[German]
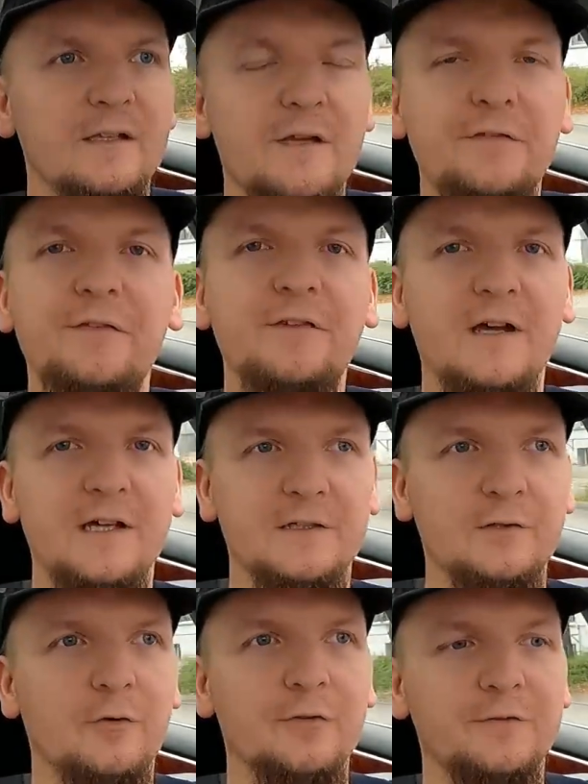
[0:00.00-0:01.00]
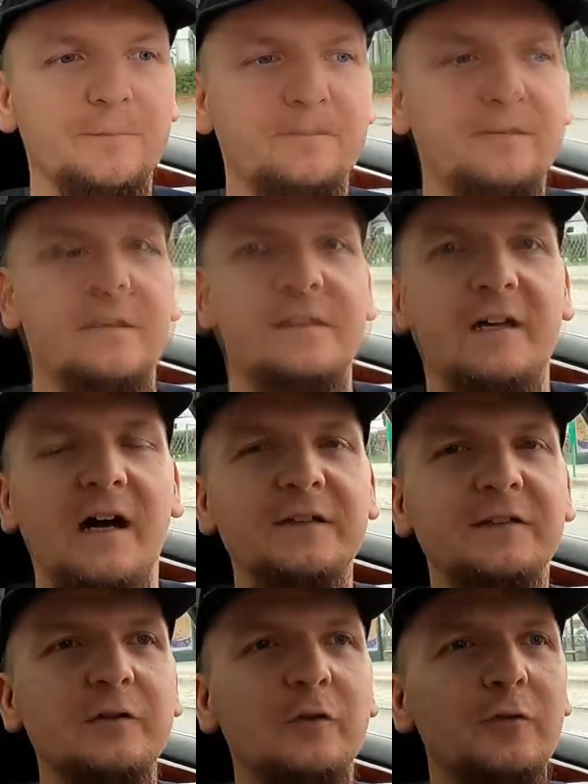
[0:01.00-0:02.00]
Das ist der eine Grund. Der
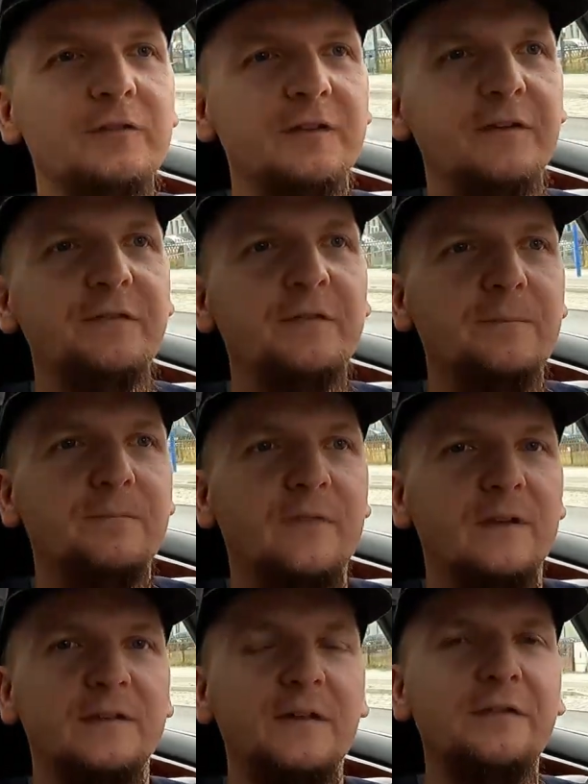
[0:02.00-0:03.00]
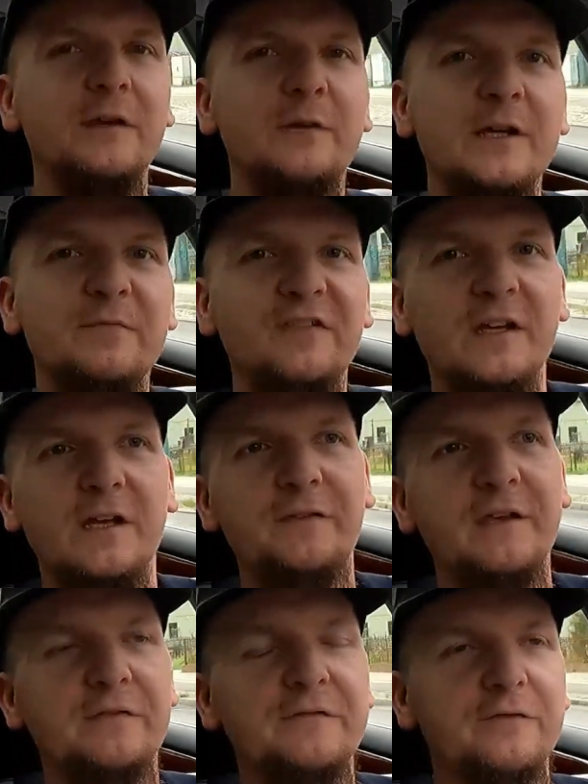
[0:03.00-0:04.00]
andere Grund ist, dass der BMW
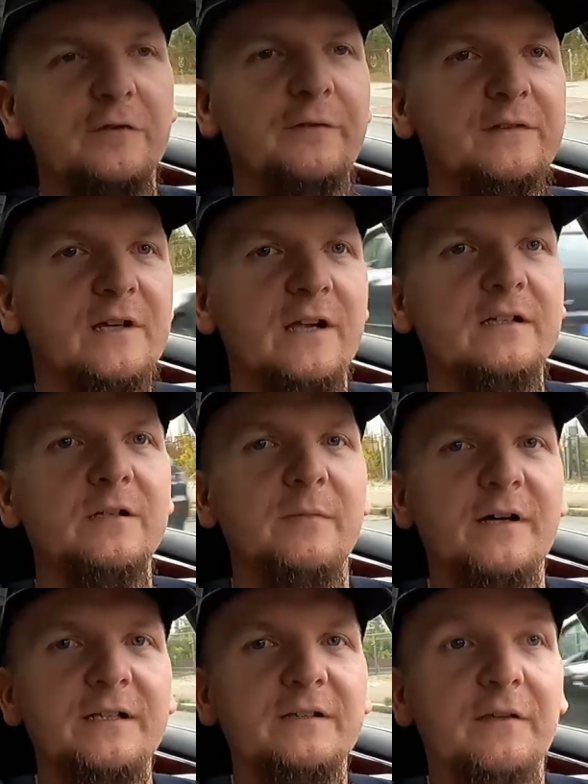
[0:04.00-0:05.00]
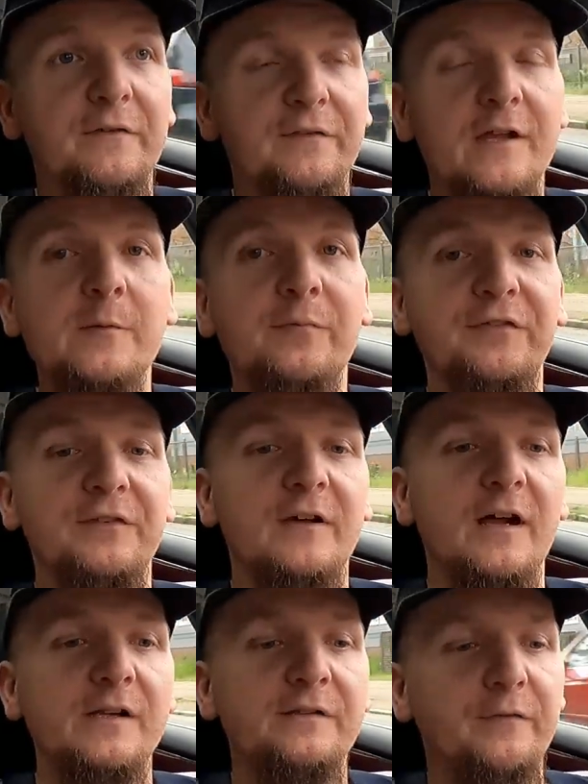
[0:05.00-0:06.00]
E46 allgemein selbst
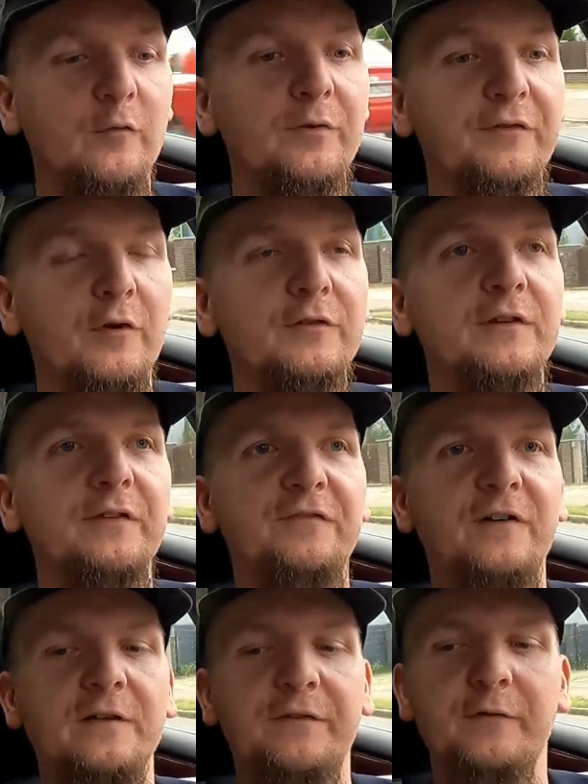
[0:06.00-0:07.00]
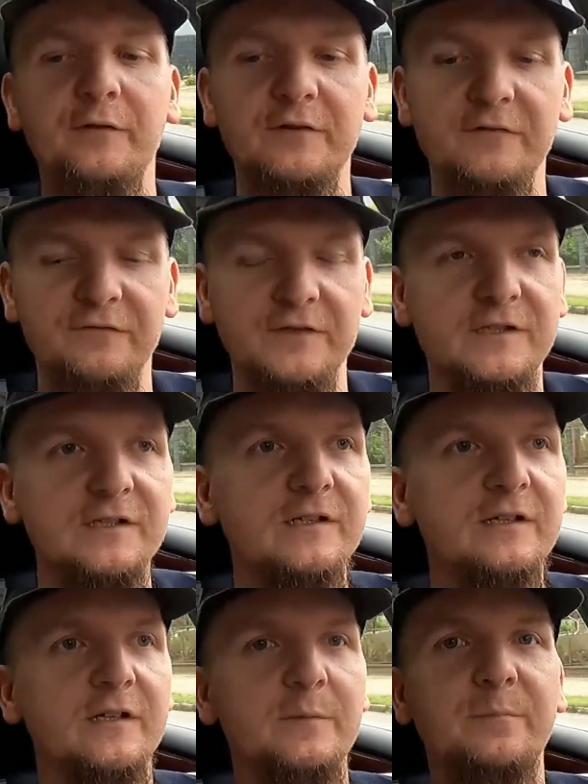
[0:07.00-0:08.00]
als so besonderes Fahrzeug wie
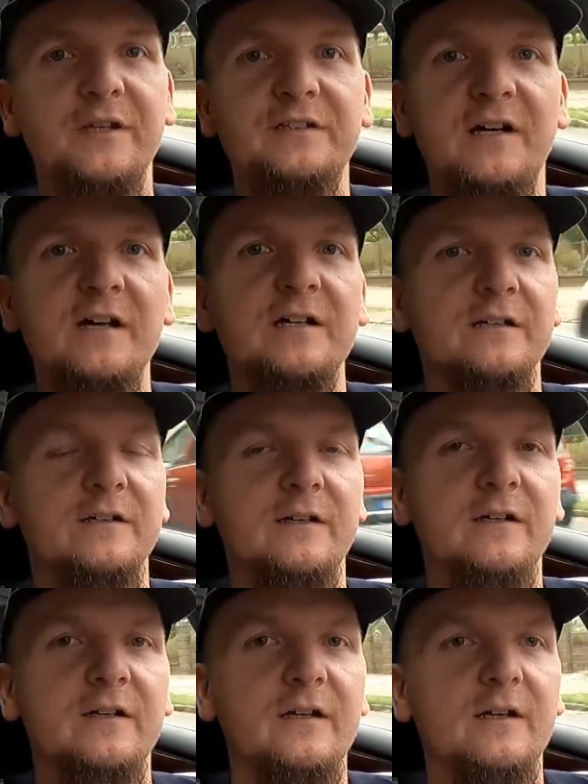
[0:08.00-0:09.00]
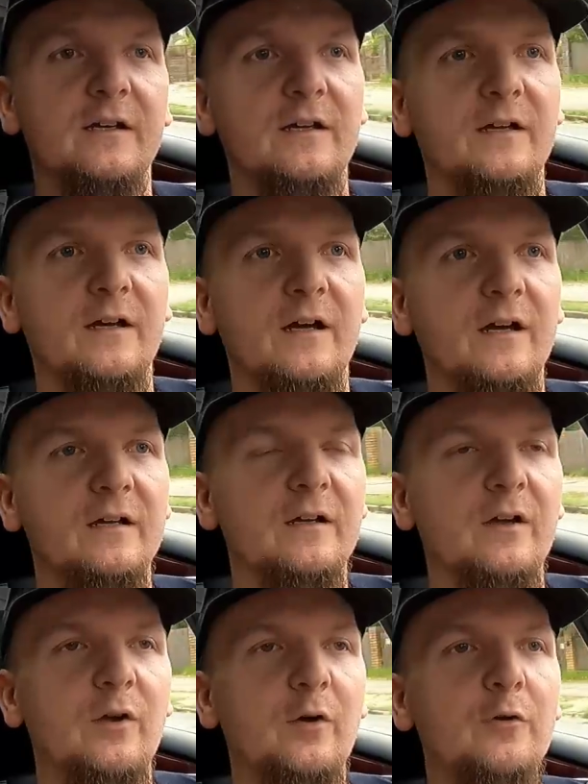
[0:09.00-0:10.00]
hier im B3
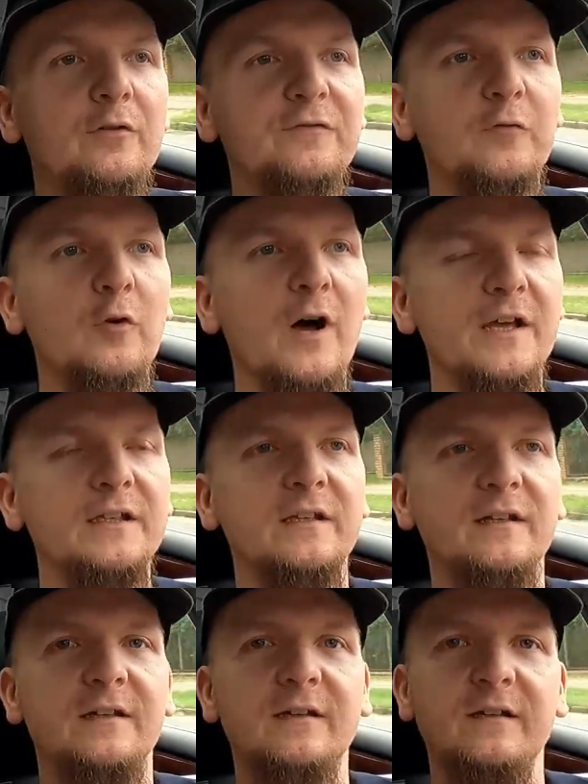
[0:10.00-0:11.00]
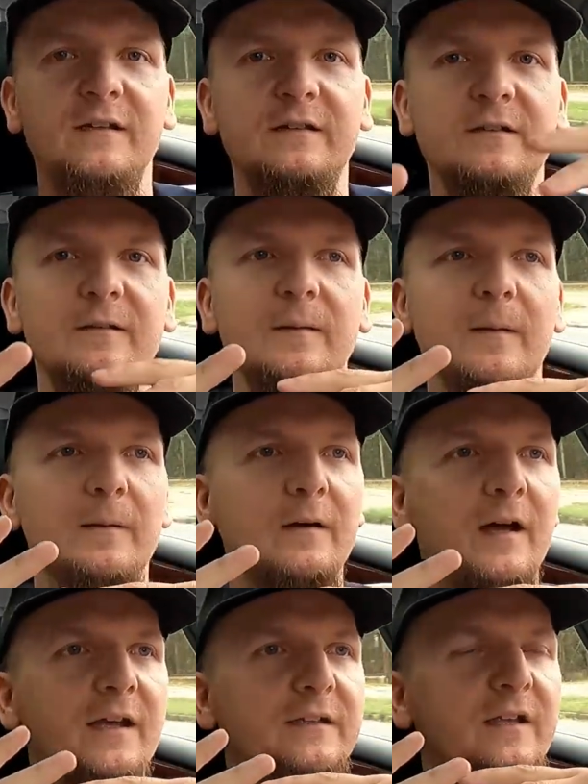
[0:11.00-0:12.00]
irgendwo ein,
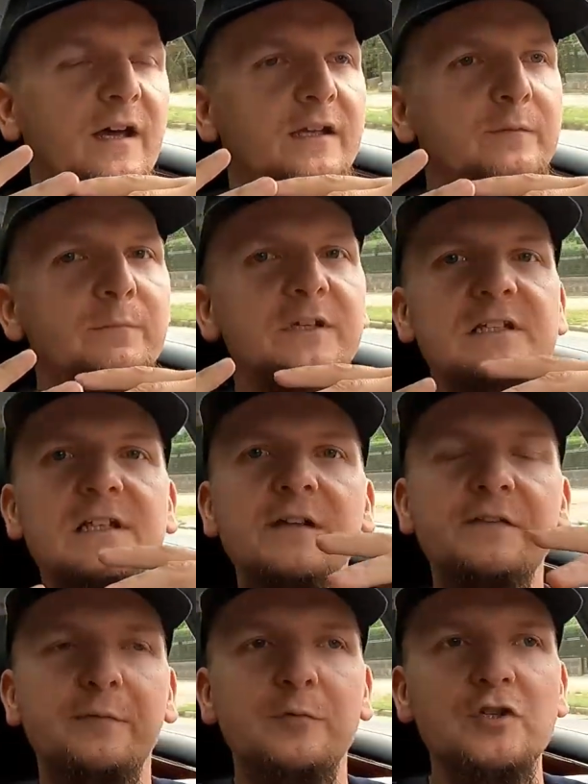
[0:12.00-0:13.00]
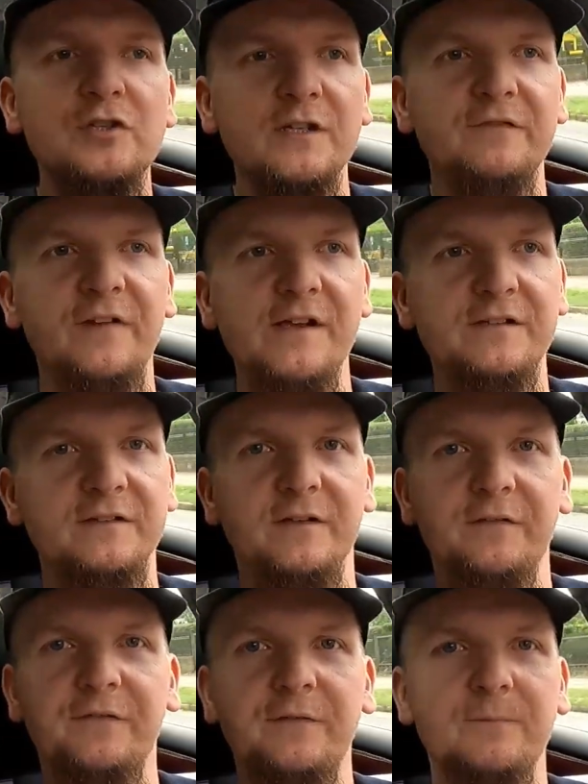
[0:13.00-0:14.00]
ein, ein Mittler zwischen den Welten
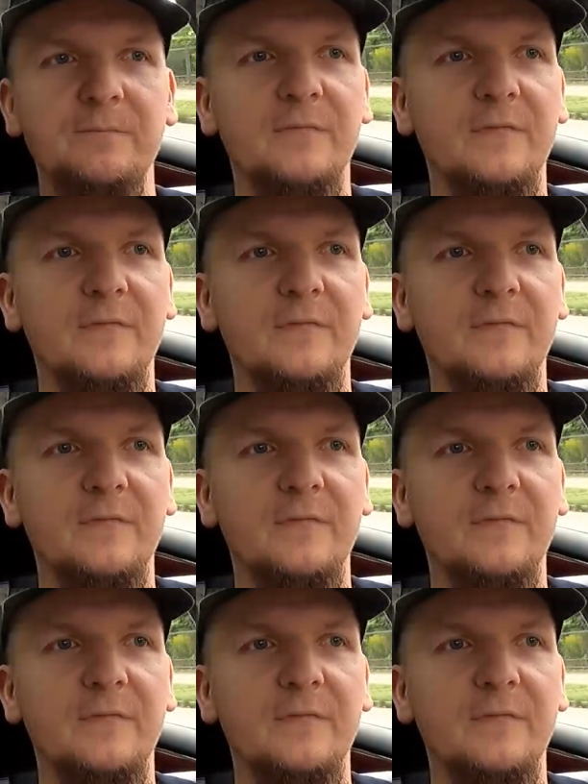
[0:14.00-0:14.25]
ist.